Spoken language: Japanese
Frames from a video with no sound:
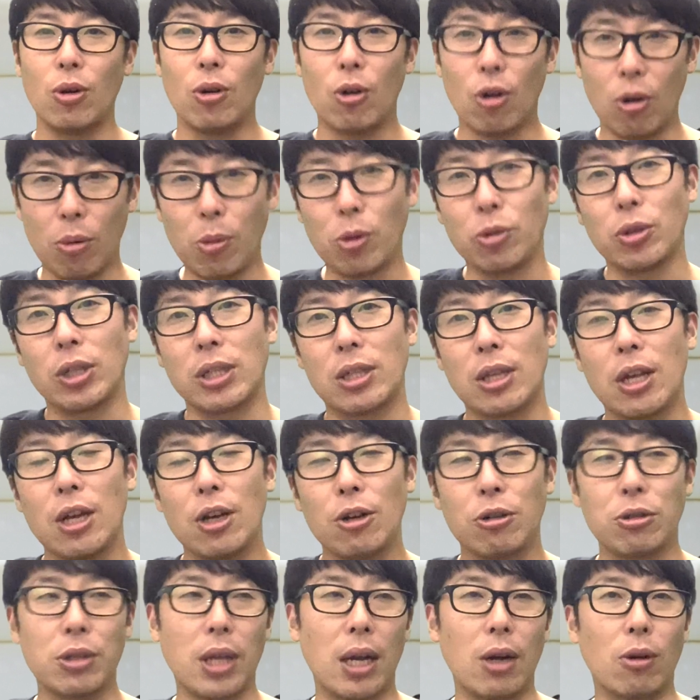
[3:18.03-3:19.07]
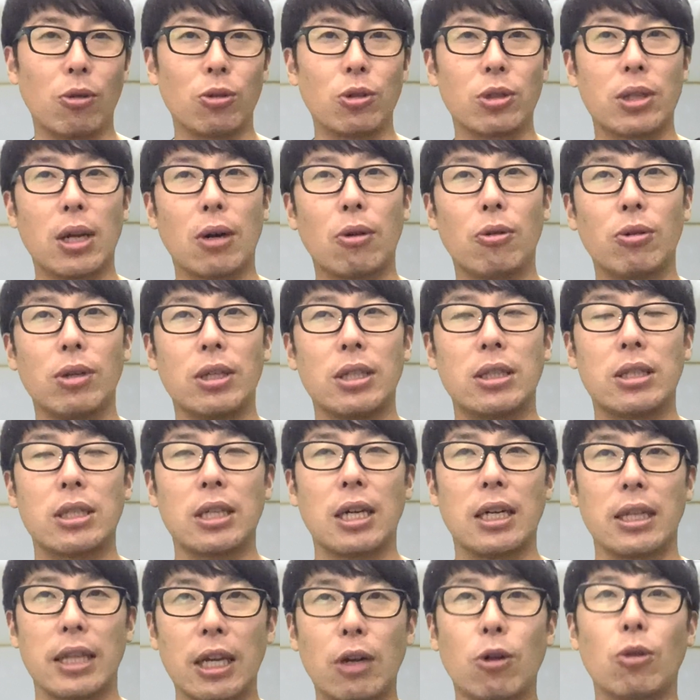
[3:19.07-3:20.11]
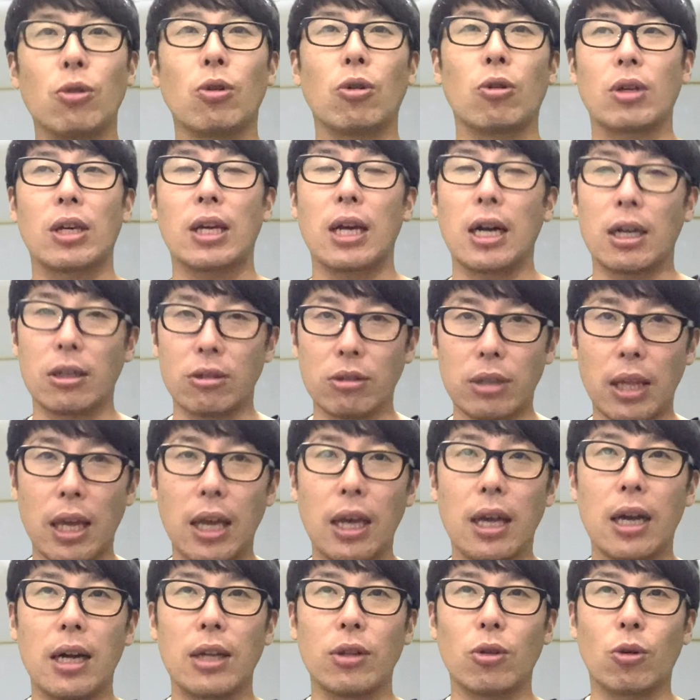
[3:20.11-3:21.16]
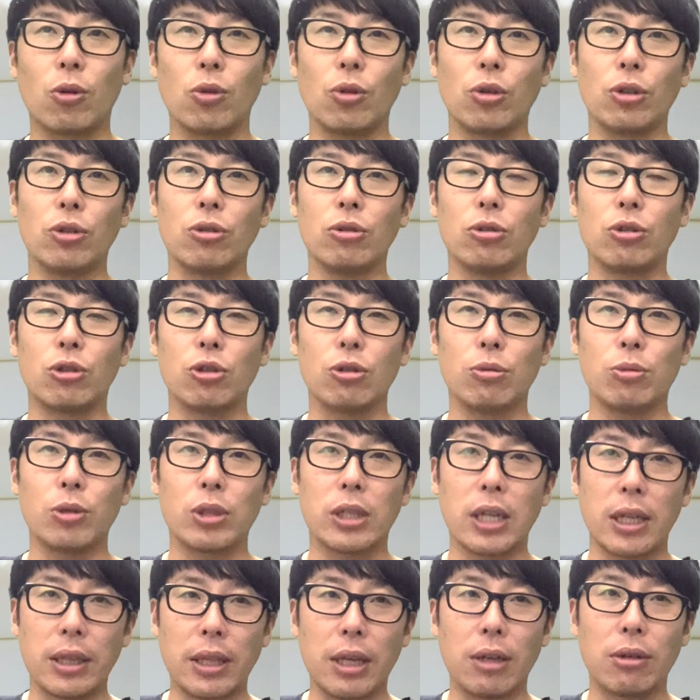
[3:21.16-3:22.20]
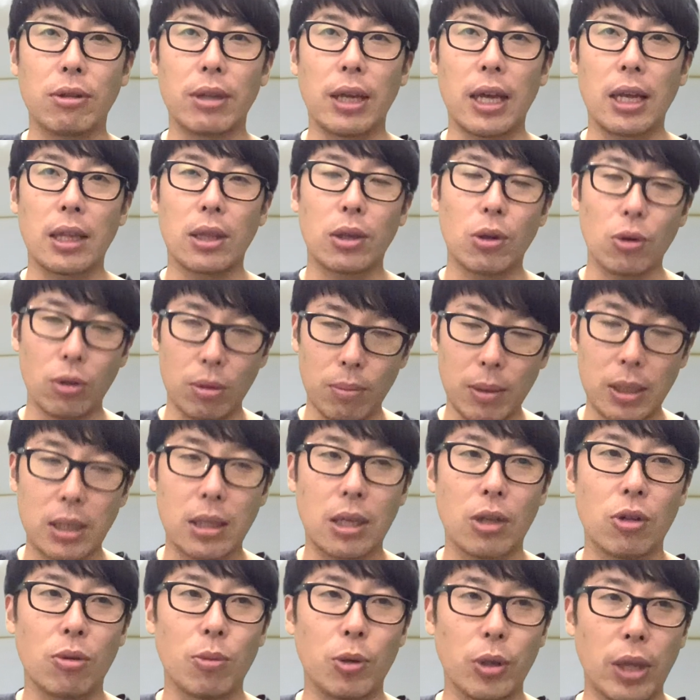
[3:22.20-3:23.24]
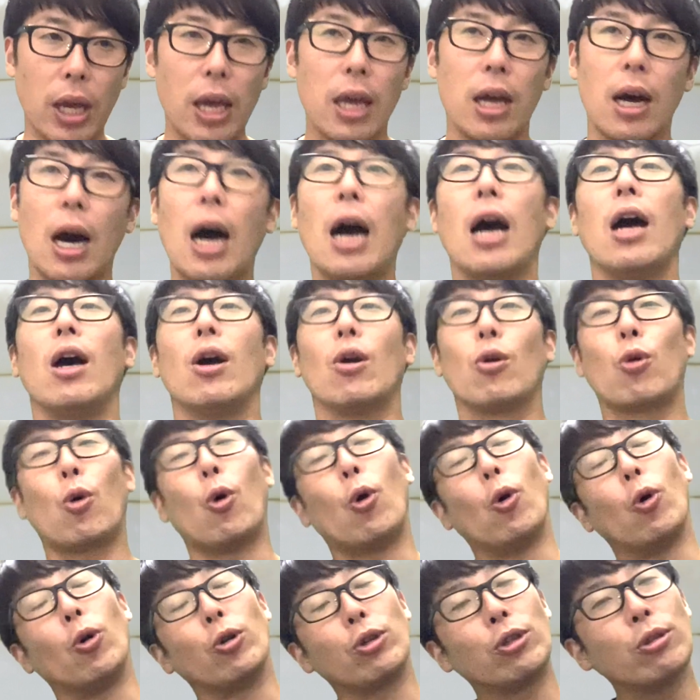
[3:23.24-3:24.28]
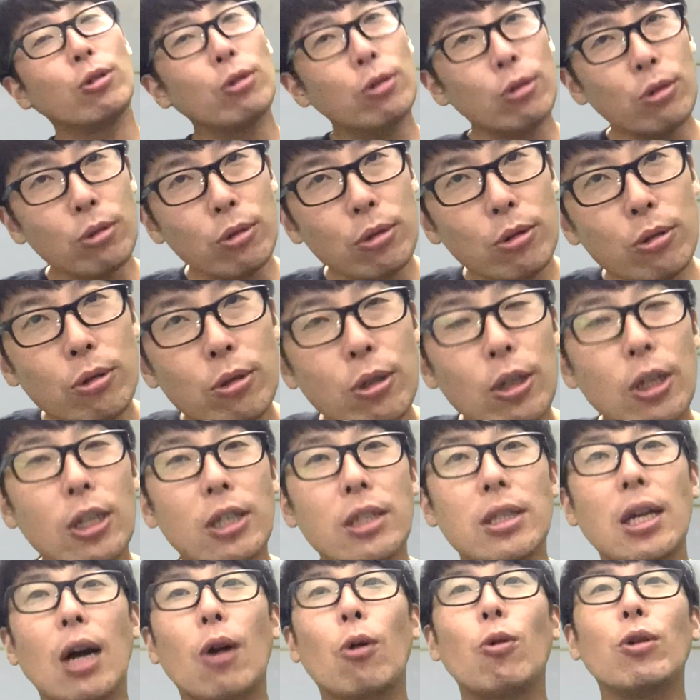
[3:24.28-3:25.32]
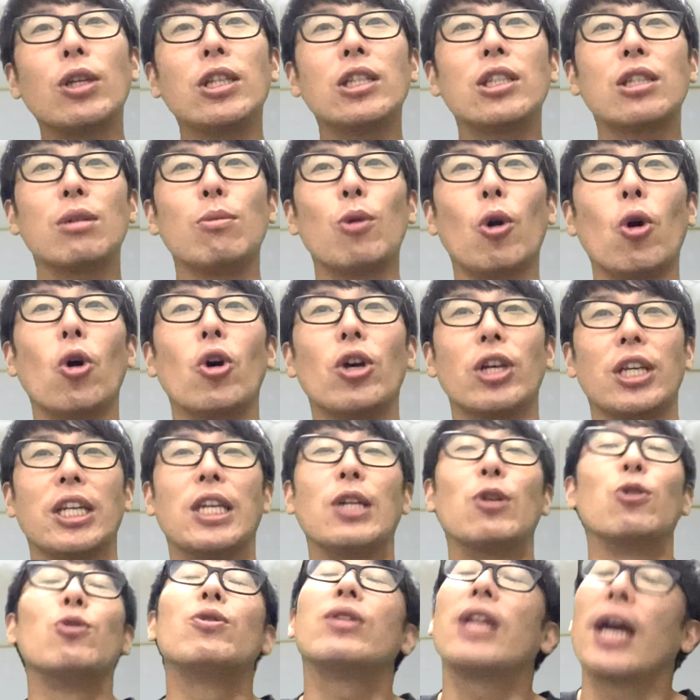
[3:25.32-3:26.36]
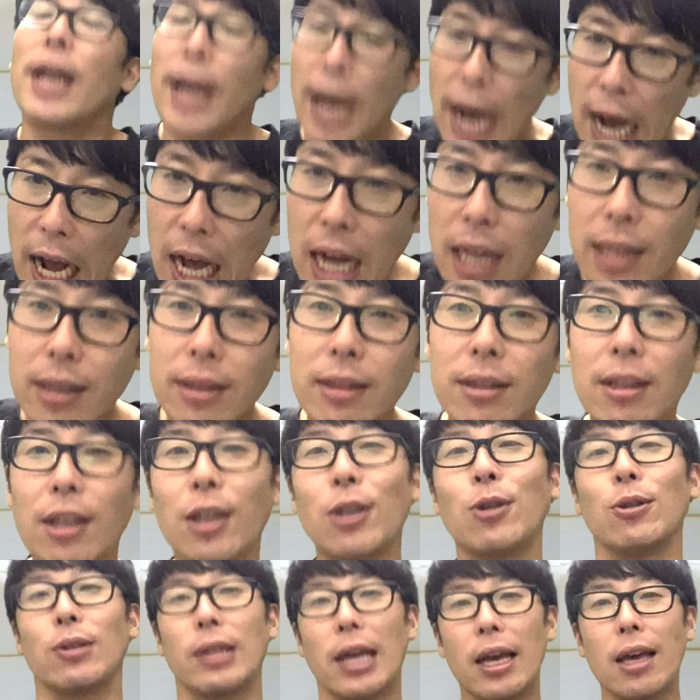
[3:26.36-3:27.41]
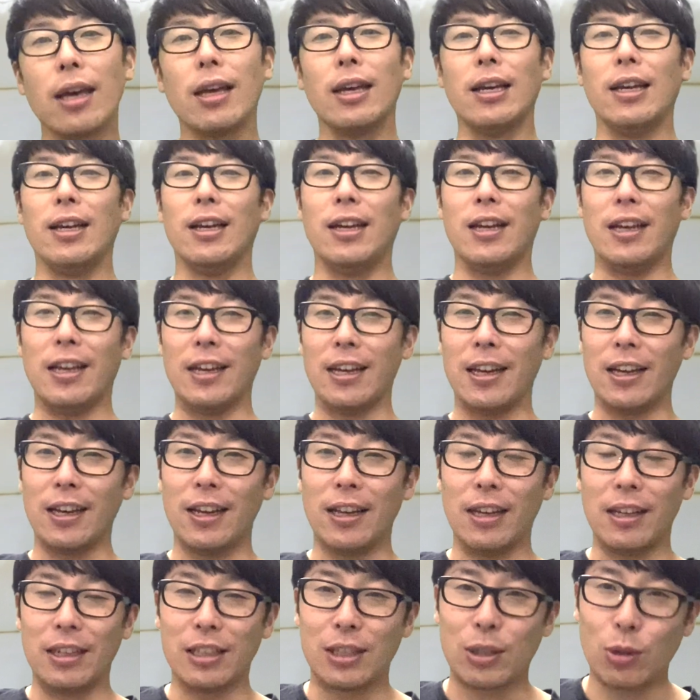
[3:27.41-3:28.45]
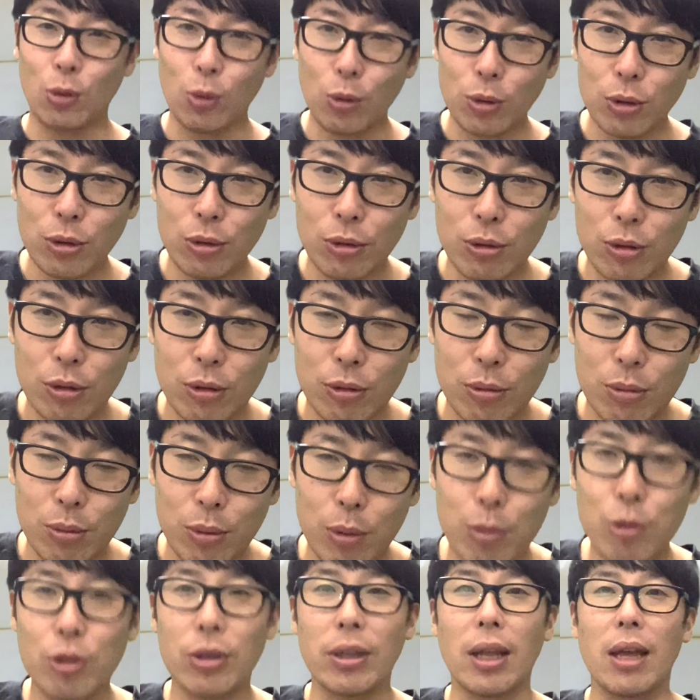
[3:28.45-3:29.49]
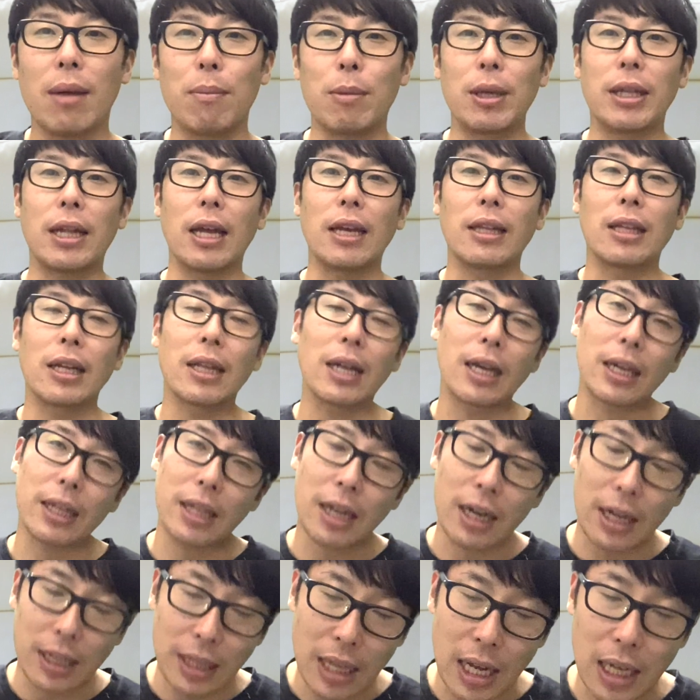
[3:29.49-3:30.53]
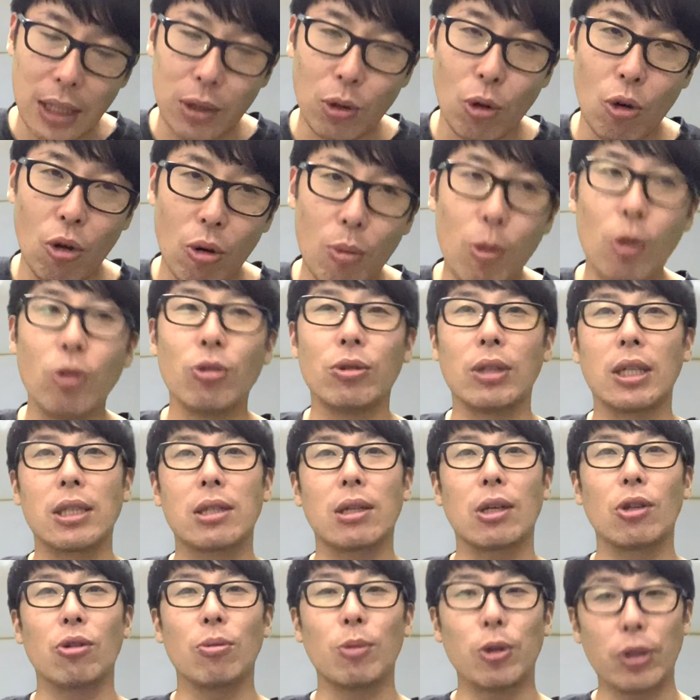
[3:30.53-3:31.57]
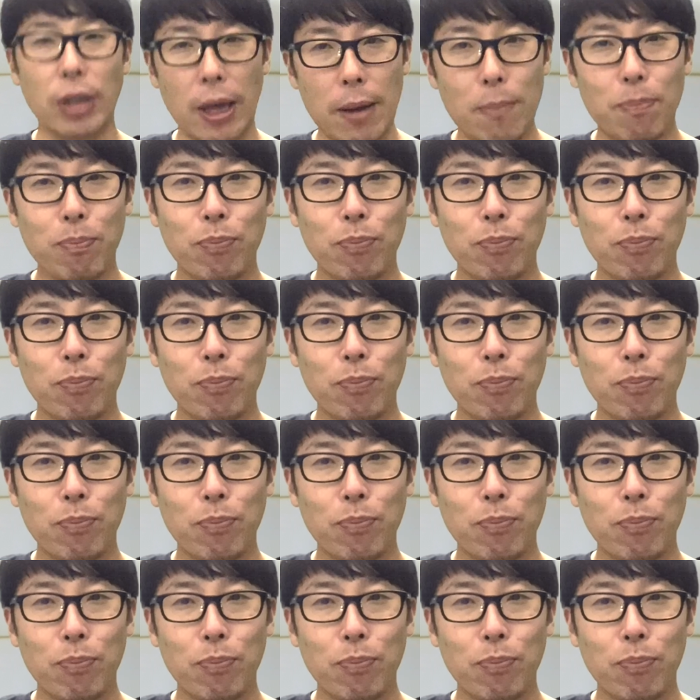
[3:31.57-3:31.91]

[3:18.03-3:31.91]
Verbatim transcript: 思うんです。普段このサコリッチがね、この企画で、あの、この YouTube チャンネルでやっておりますけどもね、あ、こういうサコリッチもいるんだなっていうね、えー、そういう部分で見ていただけたらなと思うんですけどもね。